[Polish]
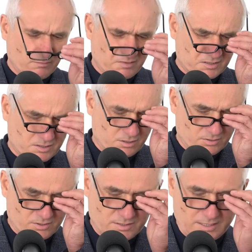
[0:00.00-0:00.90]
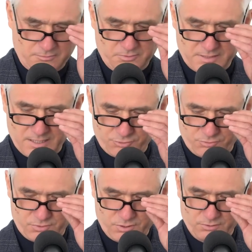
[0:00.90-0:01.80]
więc to zostało
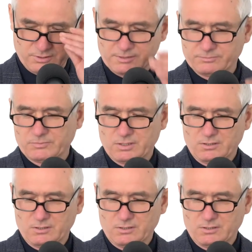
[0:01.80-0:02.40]
zarzucone.